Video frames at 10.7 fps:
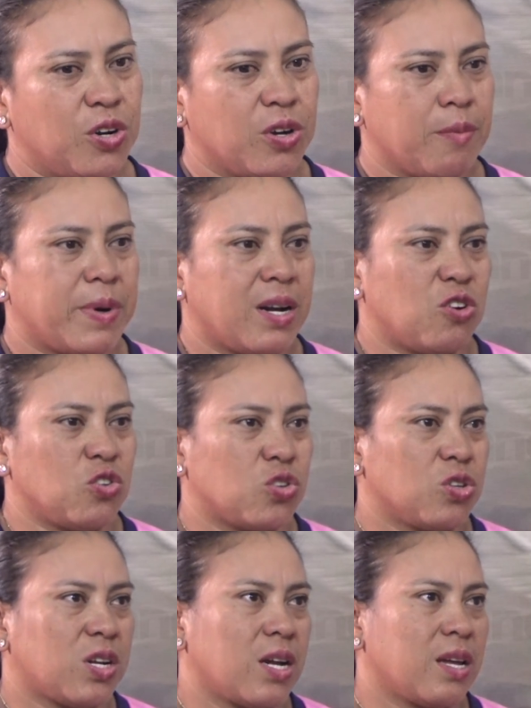creo que para
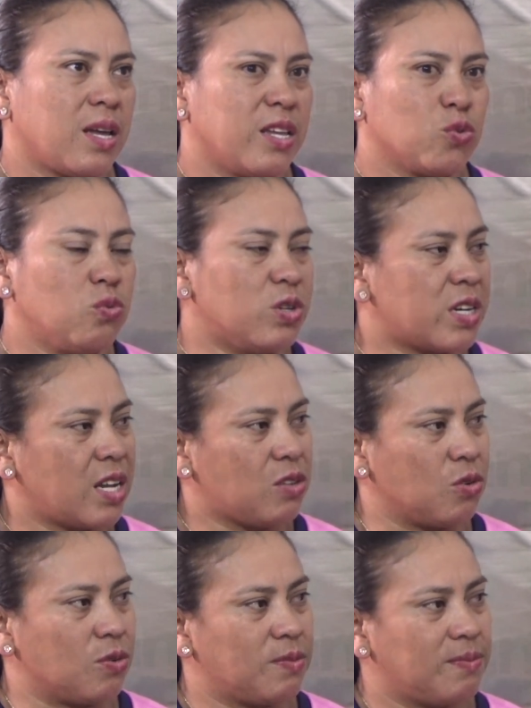nosotras es un
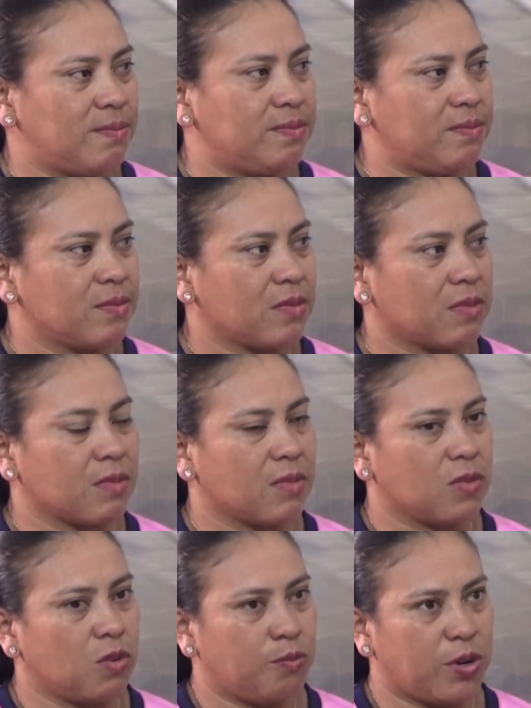reto
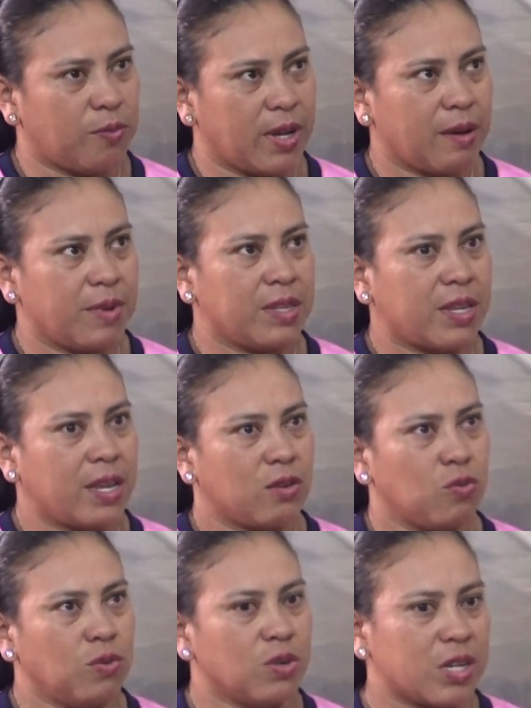Primeramente es
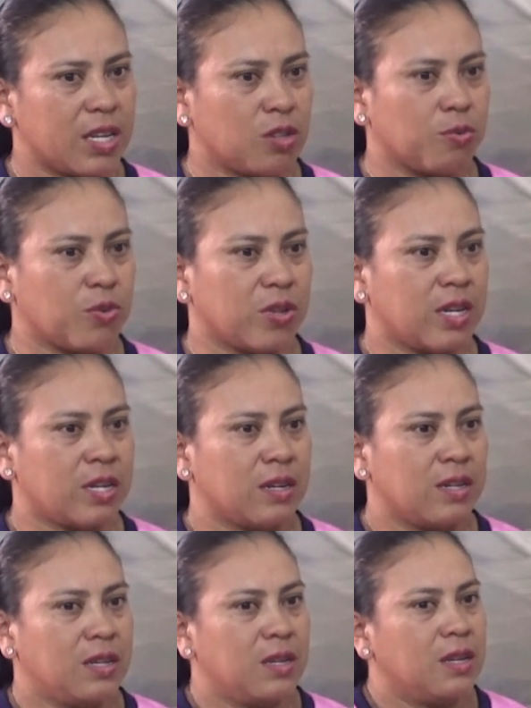un reto poder